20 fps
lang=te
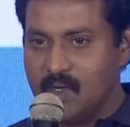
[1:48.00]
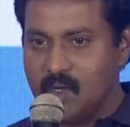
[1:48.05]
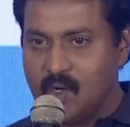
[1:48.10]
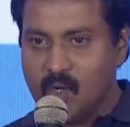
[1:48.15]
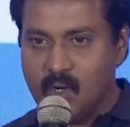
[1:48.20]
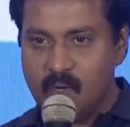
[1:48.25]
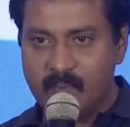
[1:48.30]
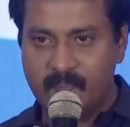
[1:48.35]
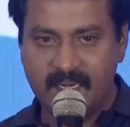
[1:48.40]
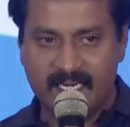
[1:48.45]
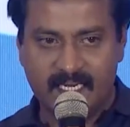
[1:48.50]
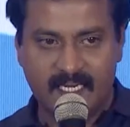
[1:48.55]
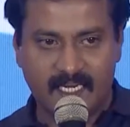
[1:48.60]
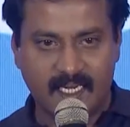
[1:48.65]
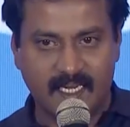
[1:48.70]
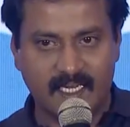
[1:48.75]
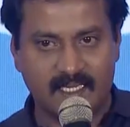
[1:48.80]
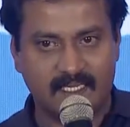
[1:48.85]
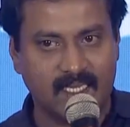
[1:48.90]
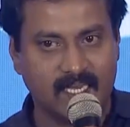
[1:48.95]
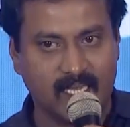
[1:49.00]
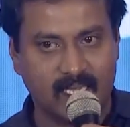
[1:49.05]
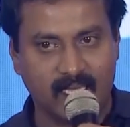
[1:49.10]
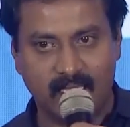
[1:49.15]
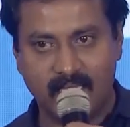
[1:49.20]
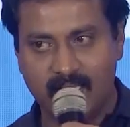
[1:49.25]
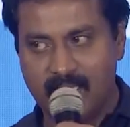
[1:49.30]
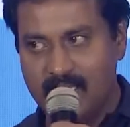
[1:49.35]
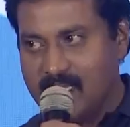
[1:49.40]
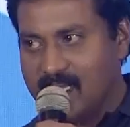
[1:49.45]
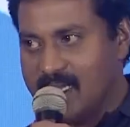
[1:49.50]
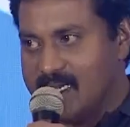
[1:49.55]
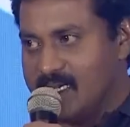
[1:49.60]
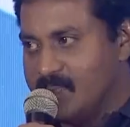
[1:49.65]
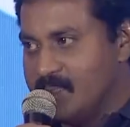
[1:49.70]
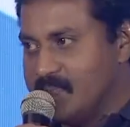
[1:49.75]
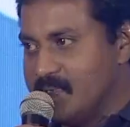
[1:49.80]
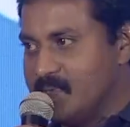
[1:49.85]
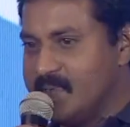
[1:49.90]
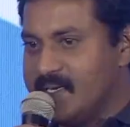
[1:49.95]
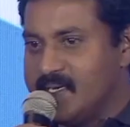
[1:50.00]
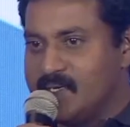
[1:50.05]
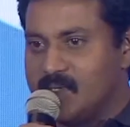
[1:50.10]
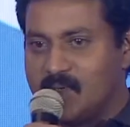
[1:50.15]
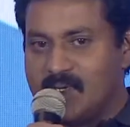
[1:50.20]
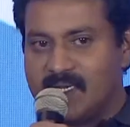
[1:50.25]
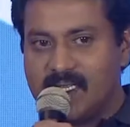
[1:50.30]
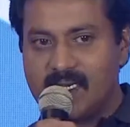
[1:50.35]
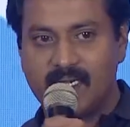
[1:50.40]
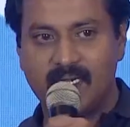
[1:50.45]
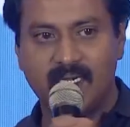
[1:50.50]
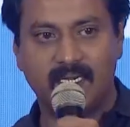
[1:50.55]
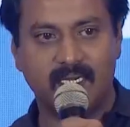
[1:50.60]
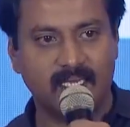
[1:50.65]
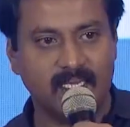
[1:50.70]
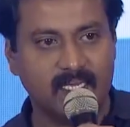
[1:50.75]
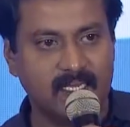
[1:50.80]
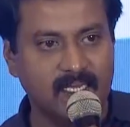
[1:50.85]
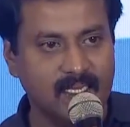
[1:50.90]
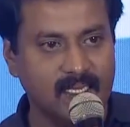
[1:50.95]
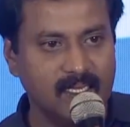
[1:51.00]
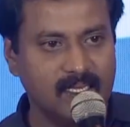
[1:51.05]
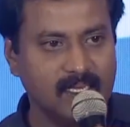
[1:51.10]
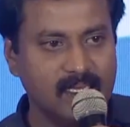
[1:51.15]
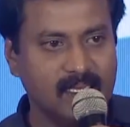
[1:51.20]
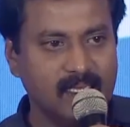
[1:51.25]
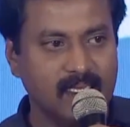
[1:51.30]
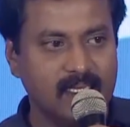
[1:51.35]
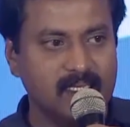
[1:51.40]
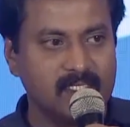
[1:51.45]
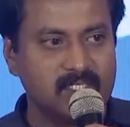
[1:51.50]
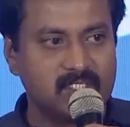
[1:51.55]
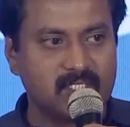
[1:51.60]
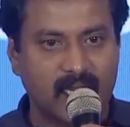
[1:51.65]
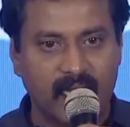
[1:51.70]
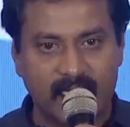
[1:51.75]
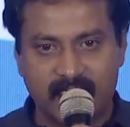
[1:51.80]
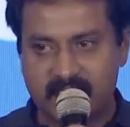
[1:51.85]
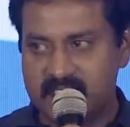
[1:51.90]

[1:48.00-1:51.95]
ఓ పెట్ట కథ అని ఎప్పుడు పెట్టుంటారంటే స్టార్ట్